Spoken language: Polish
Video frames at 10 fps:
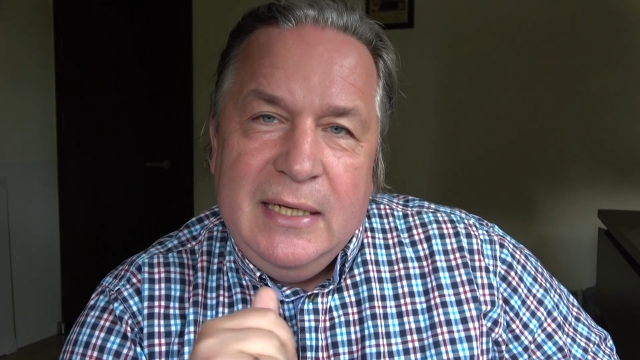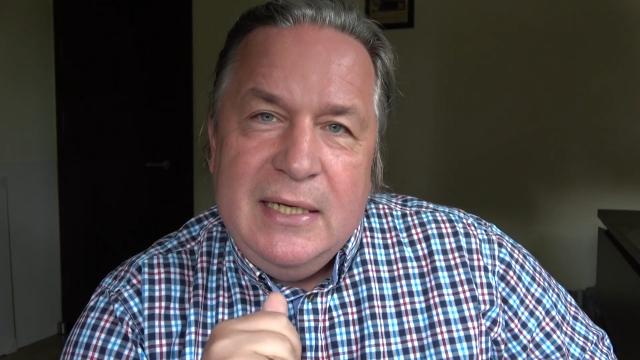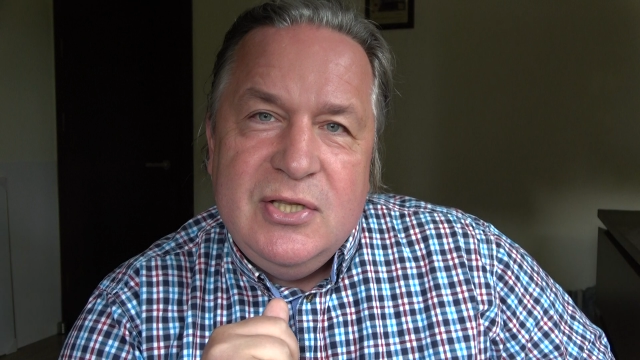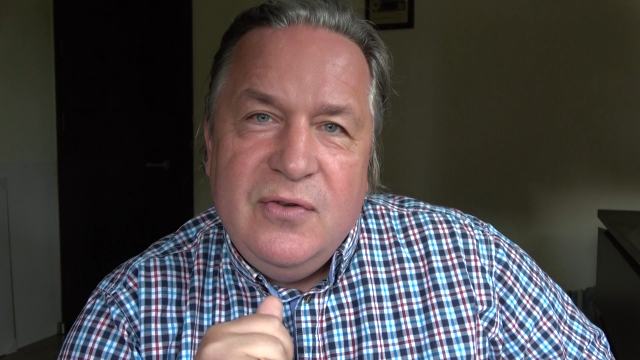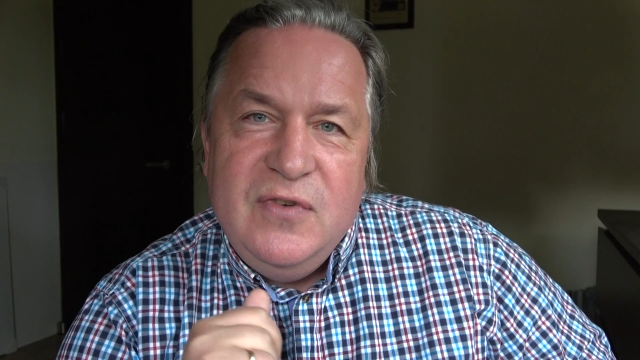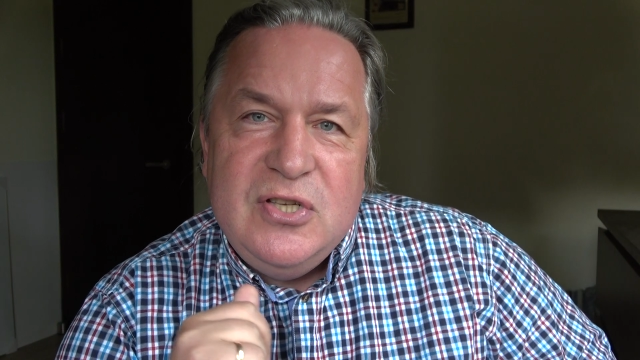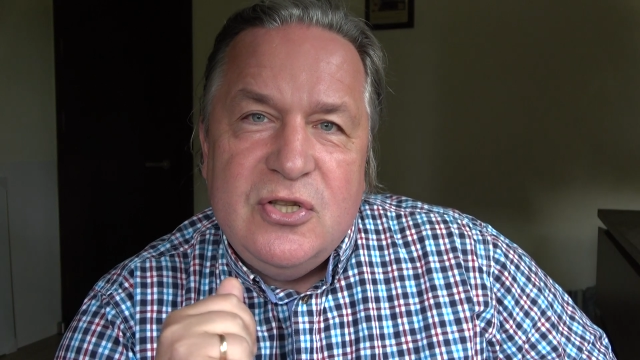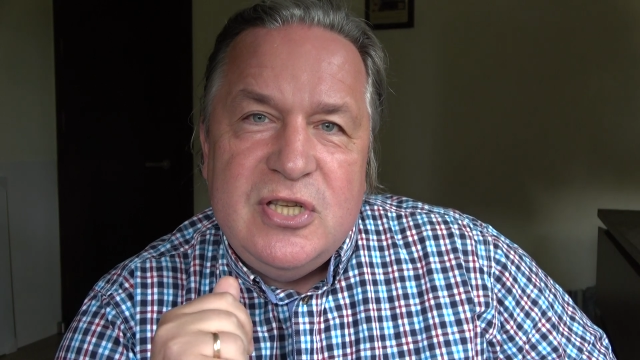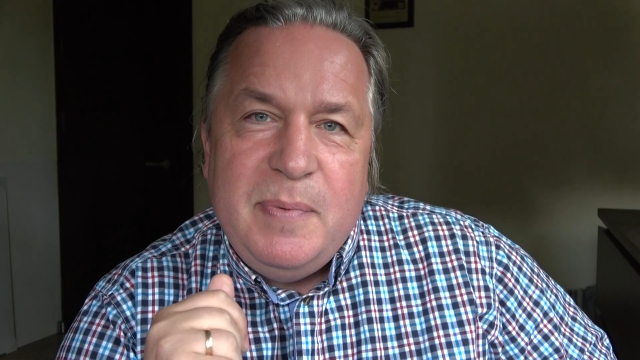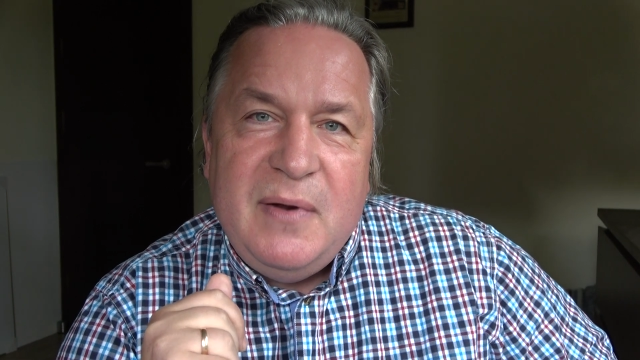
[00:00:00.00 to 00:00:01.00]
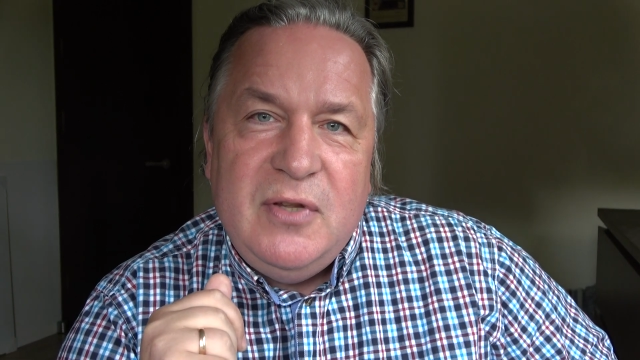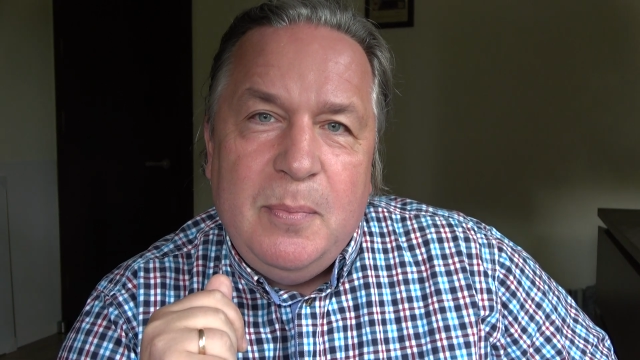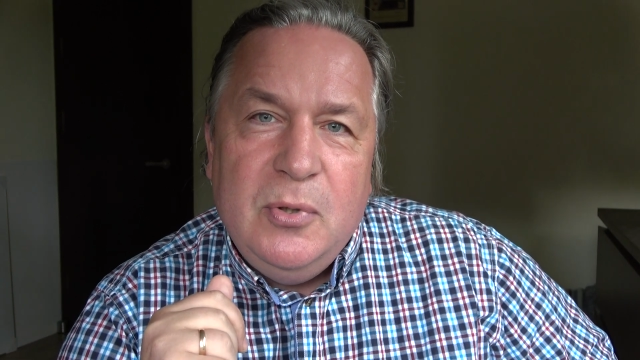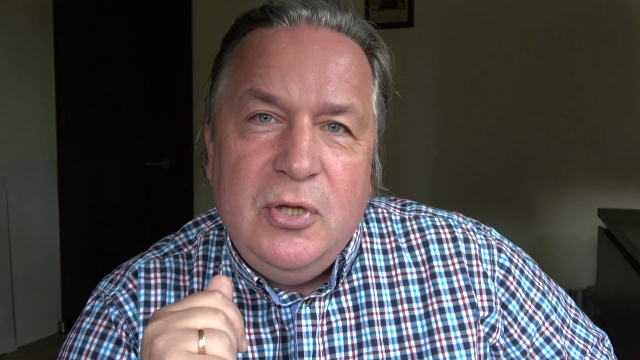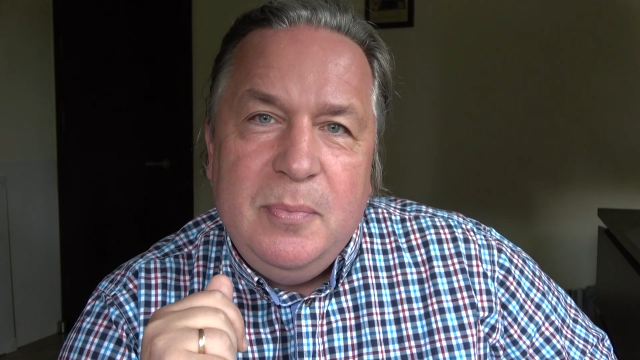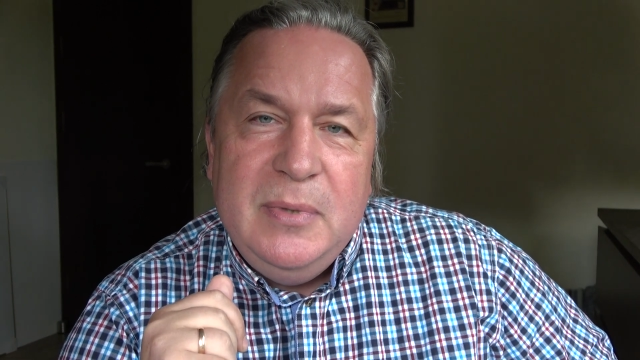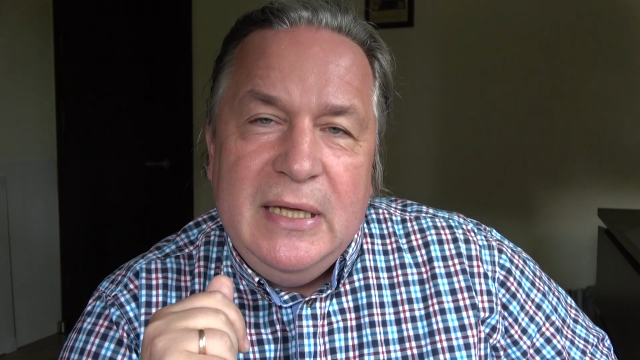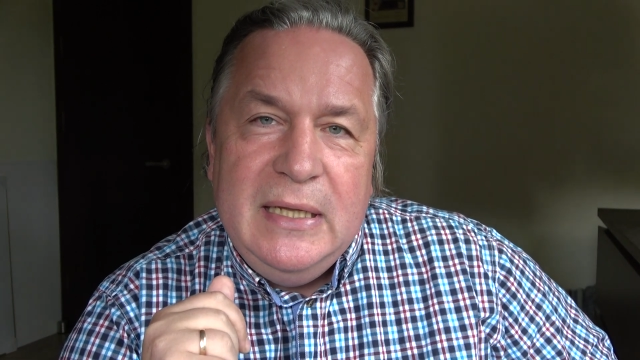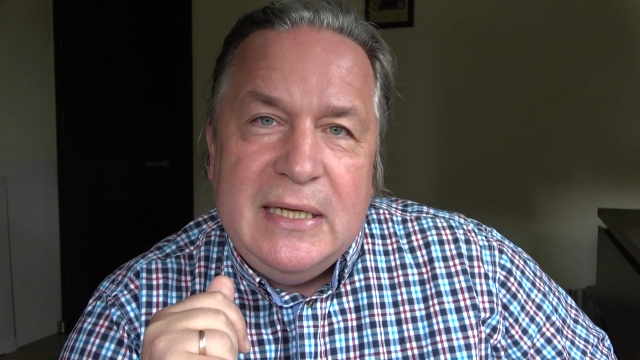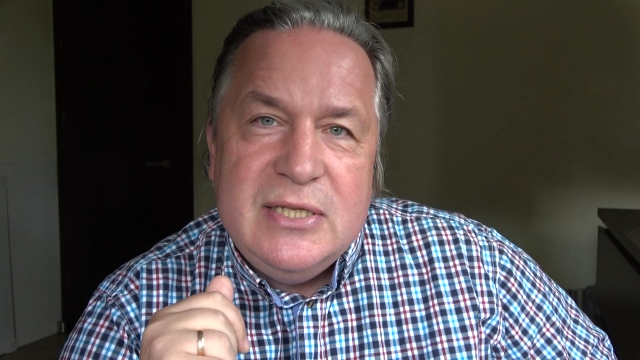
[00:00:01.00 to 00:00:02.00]
jest to wysoce
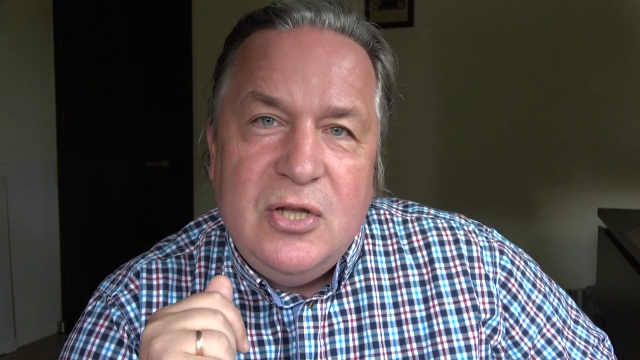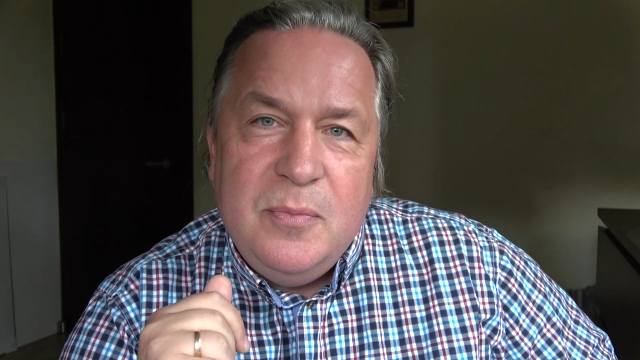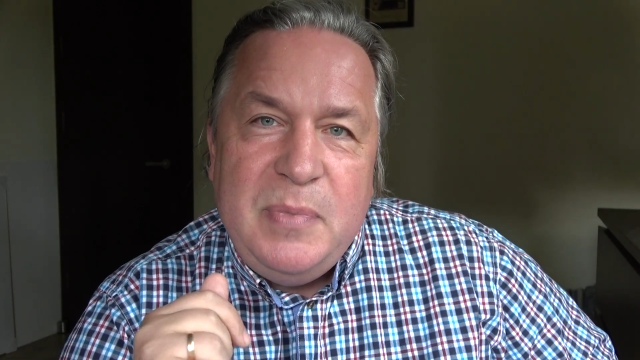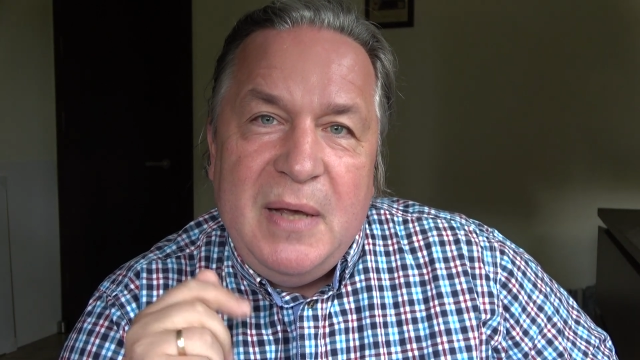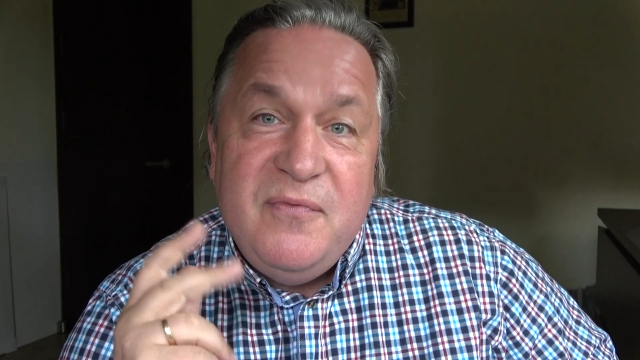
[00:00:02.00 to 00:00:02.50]
prawdopodobne nastąpi,